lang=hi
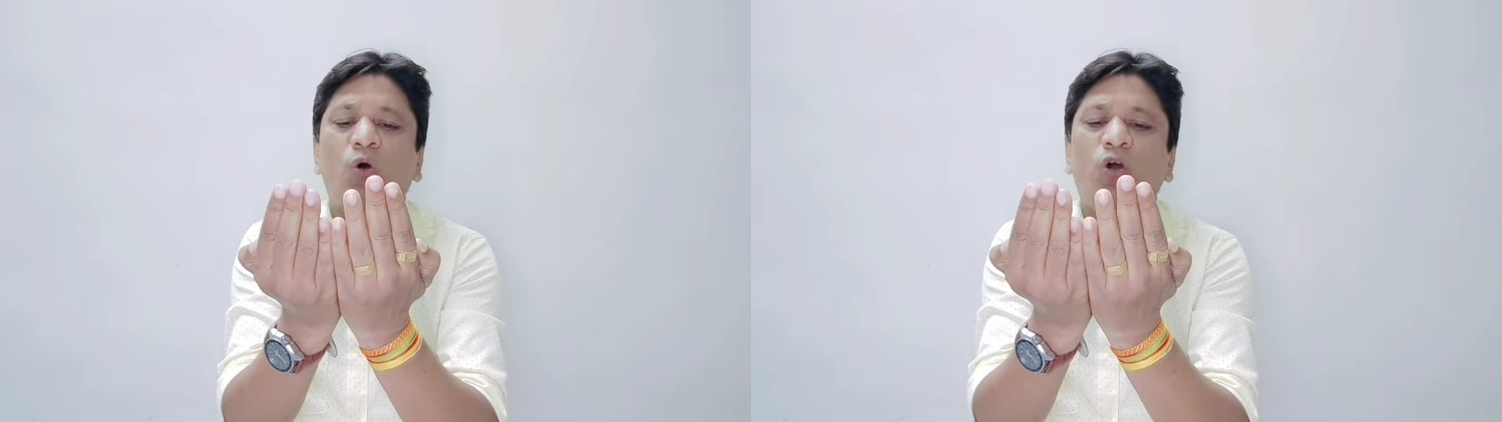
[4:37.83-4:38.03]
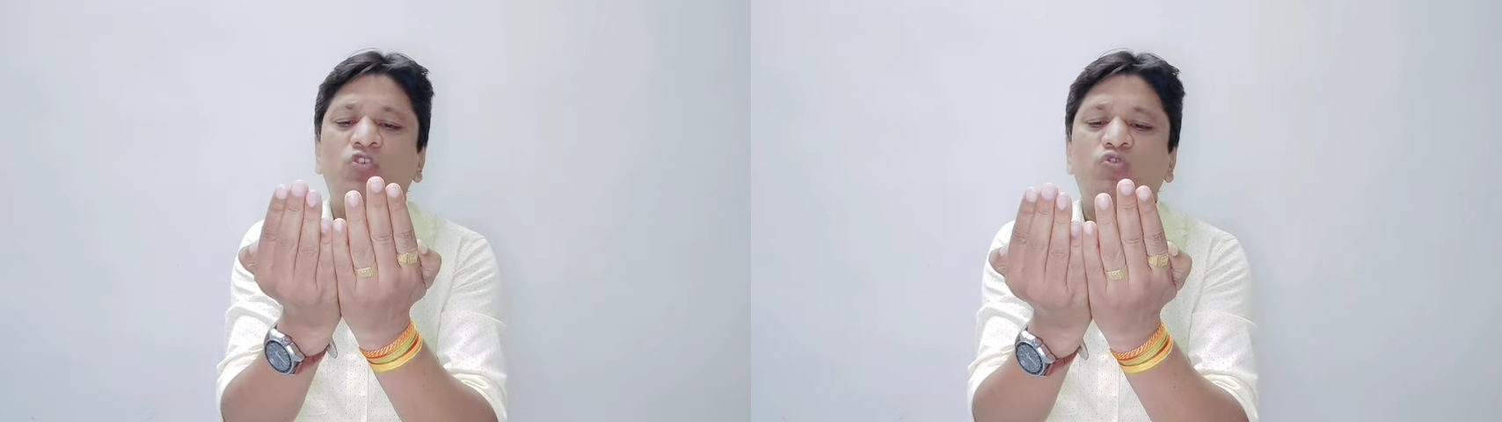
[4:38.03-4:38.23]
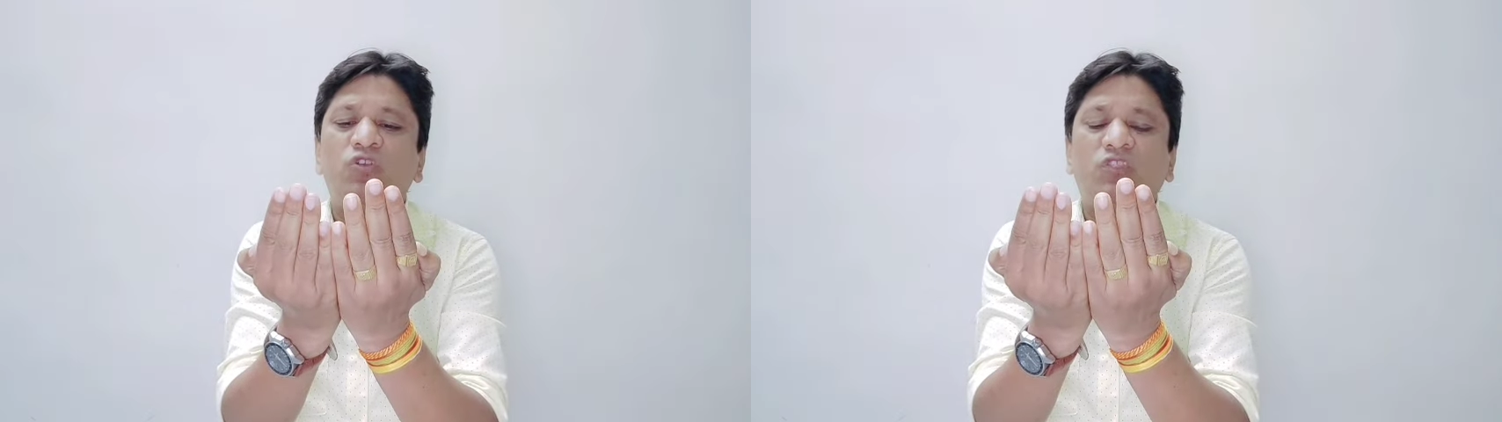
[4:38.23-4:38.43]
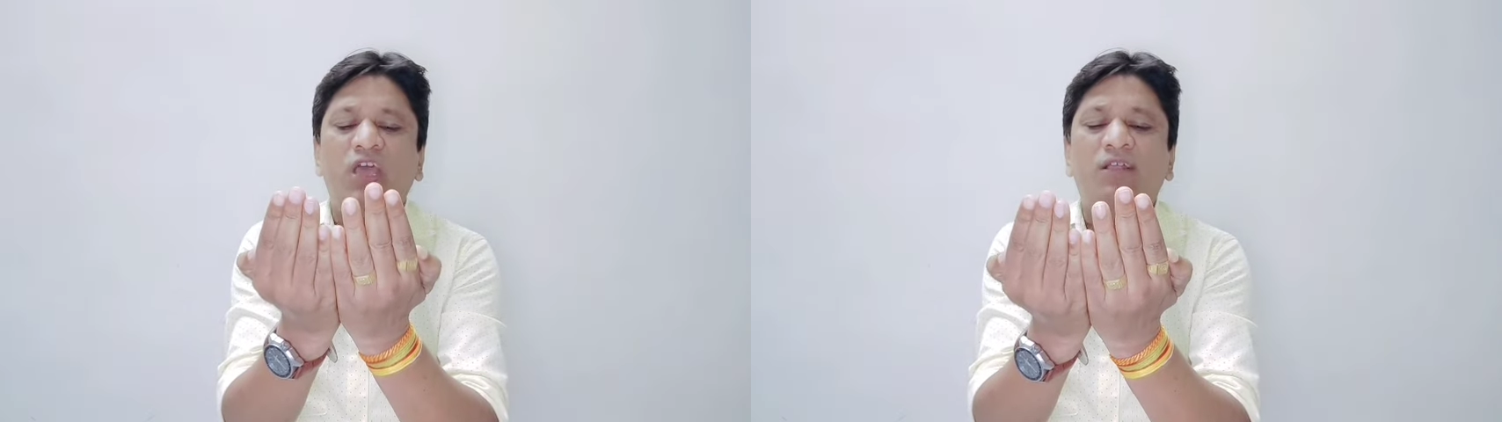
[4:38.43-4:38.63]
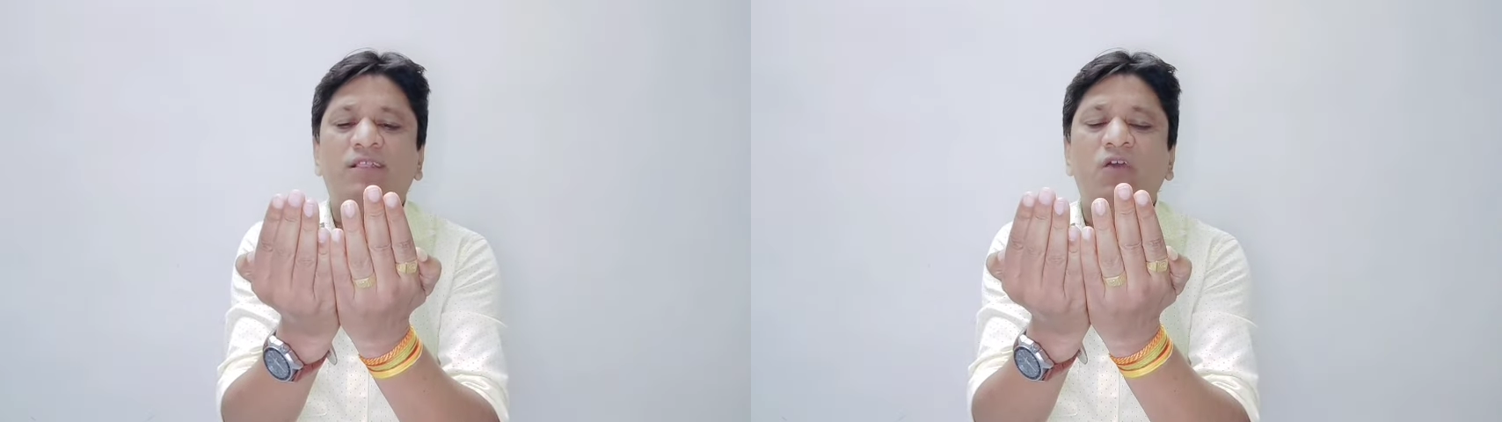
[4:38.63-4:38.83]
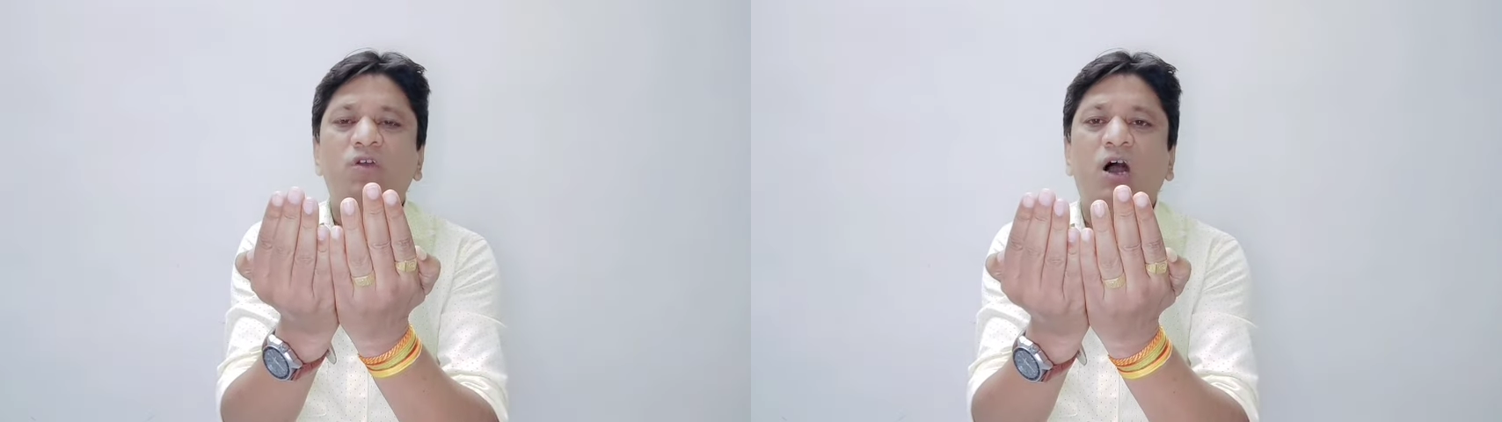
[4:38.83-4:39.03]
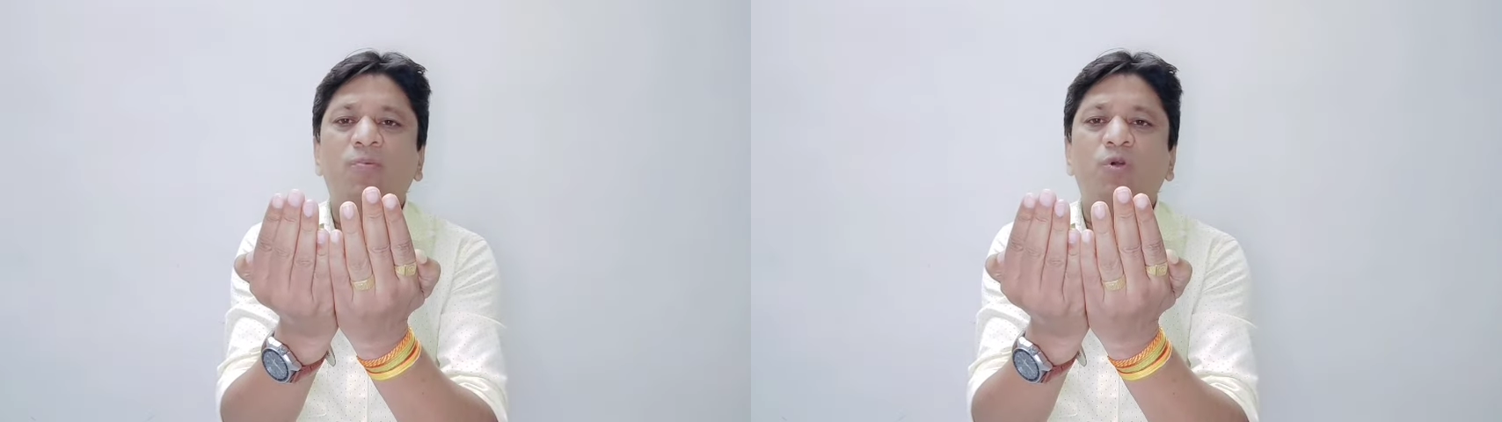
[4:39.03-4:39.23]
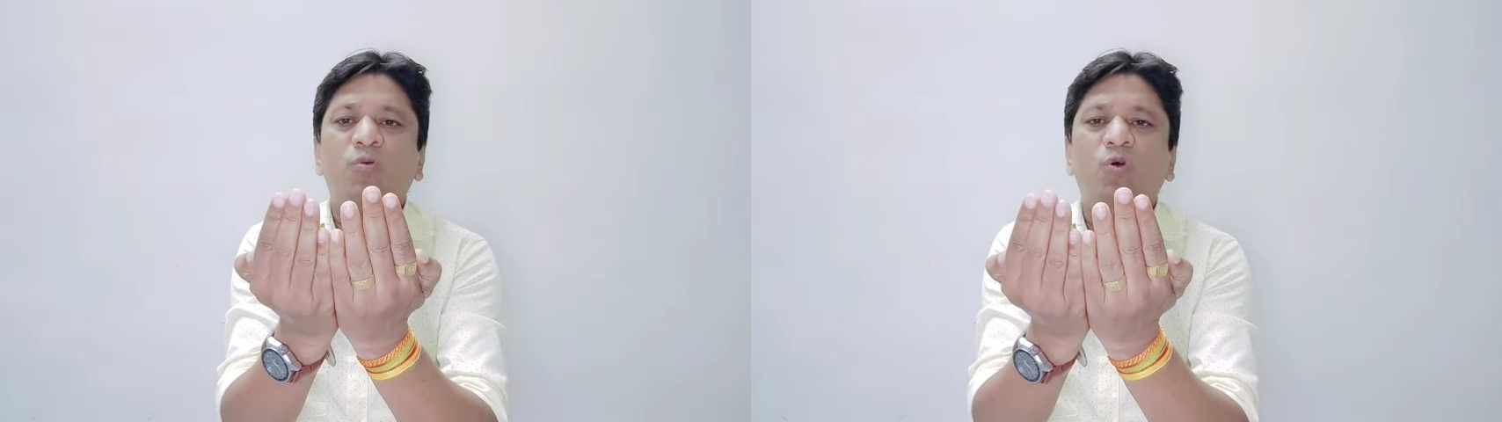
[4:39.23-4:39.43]
और इसको देखते हुए
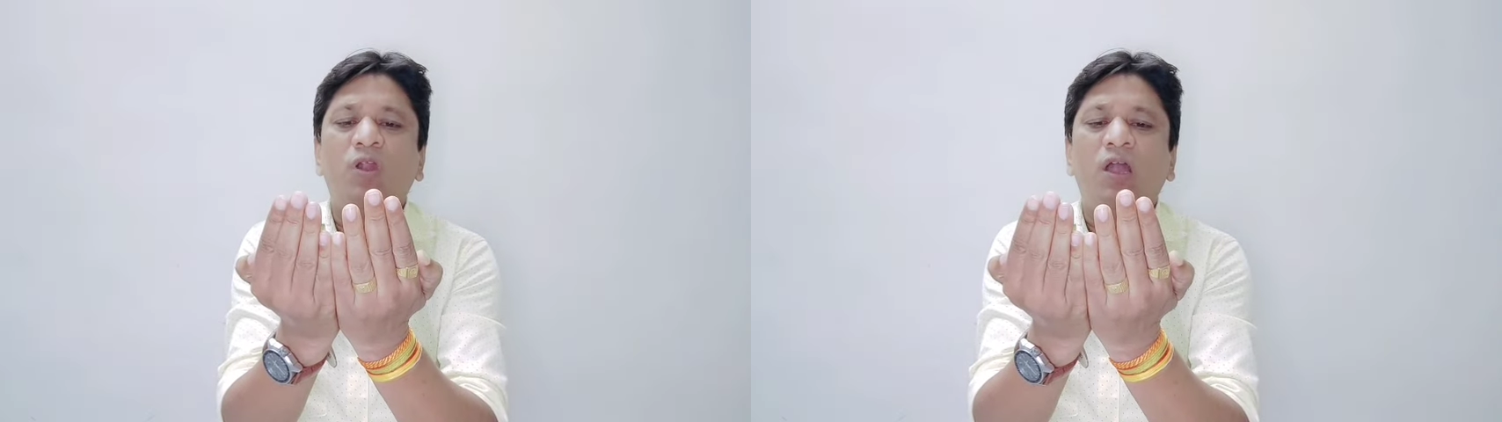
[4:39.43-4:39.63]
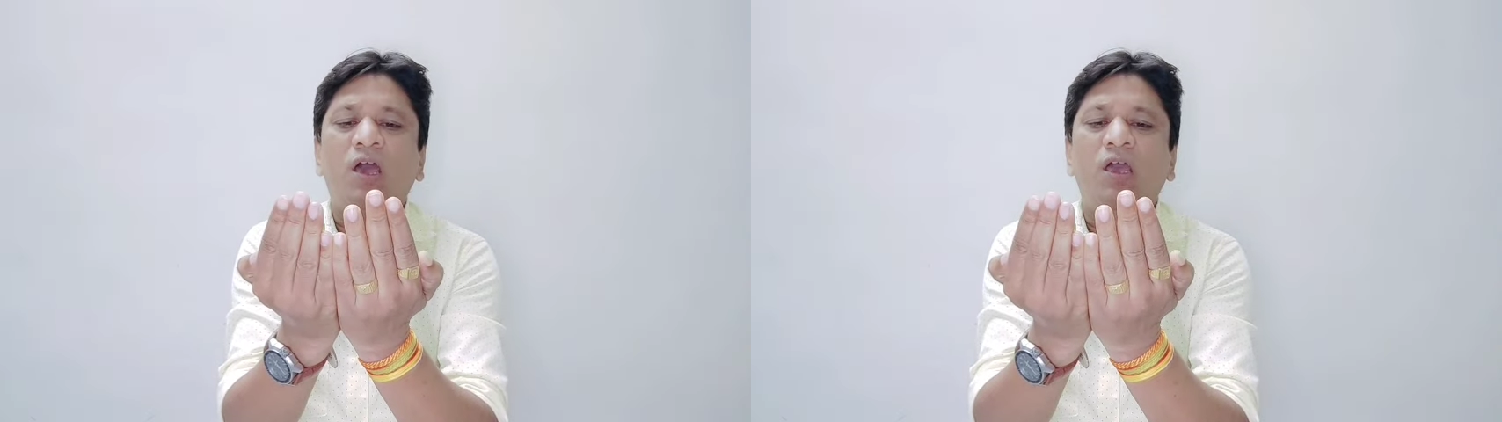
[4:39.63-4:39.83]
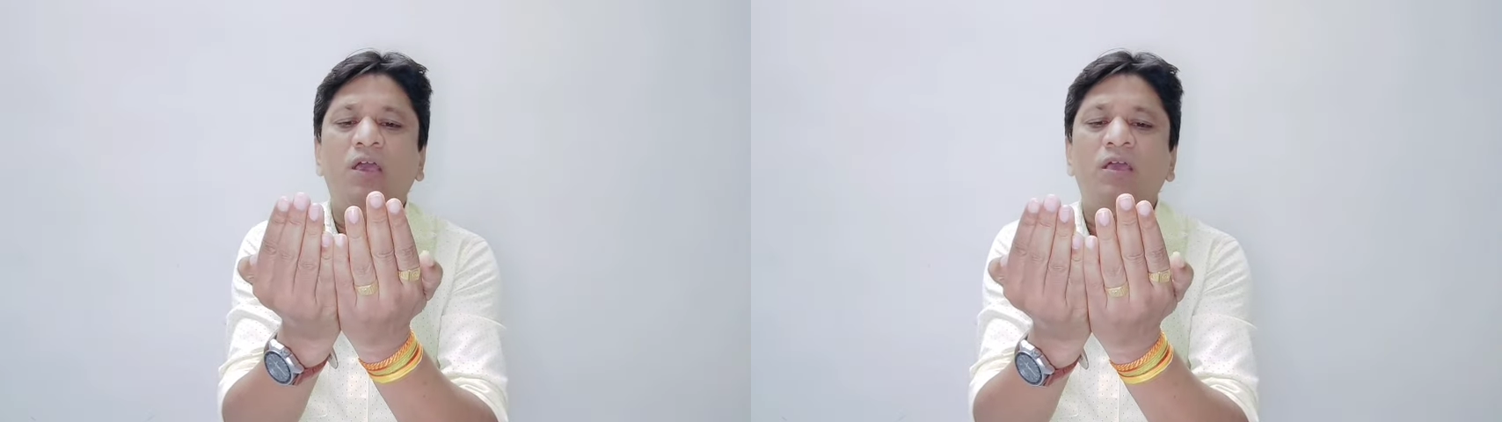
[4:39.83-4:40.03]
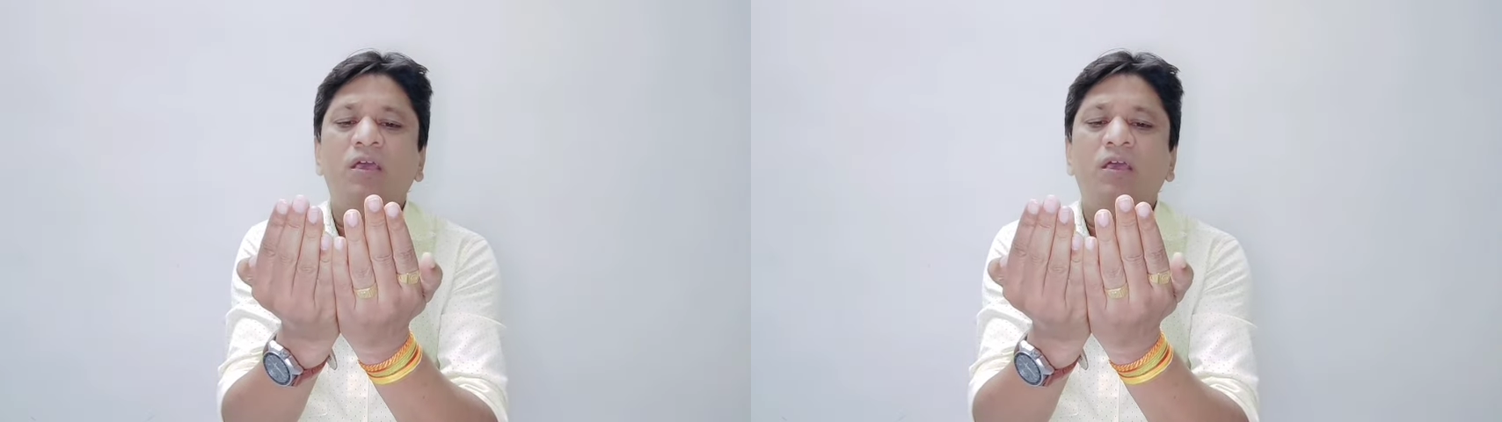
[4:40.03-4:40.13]
आपको बोलना है